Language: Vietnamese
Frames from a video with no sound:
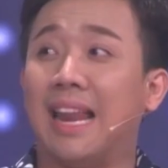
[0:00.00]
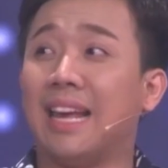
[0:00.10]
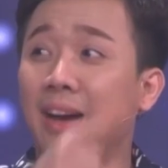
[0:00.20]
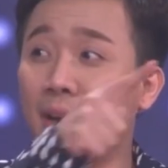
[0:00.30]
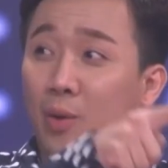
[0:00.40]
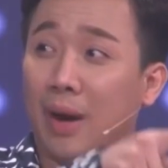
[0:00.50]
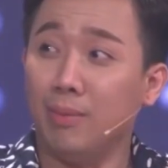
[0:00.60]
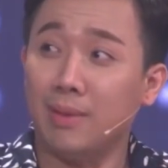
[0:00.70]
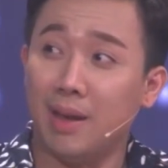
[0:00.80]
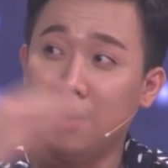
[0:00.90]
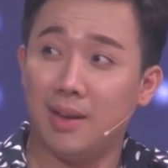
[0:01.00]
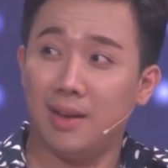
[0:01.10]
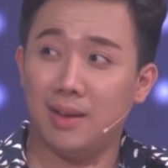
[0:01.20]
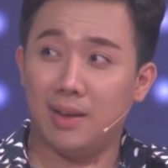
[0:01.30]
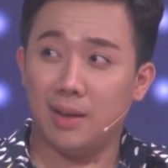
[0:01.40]
là lấy cái hình của ông lấy cái hình để
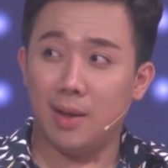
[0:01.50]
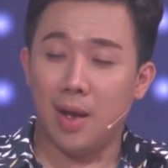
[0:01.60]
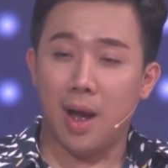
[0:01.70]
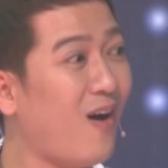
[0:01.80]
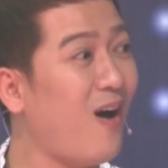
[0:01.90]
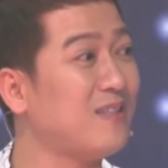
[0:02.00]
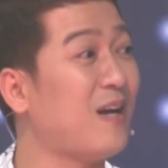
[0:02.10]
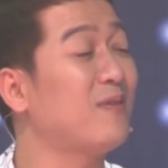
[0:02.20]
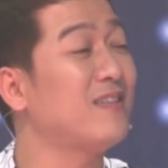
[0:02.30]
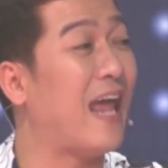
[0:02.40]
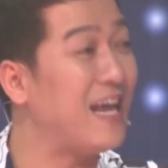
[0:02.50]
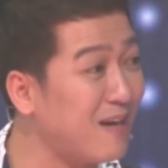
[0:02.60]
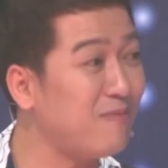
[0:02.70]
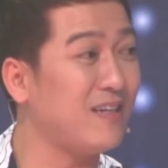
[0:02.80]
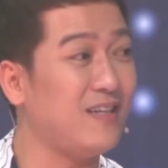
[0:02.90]
lên bán cà phê đó sau
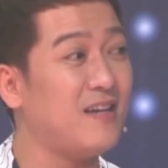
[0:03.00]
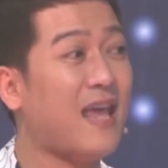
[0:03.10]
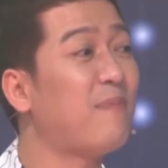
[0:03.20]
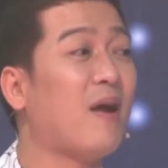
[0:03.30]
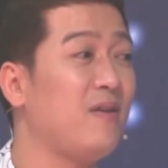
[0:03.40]
để xong là giờ dẹp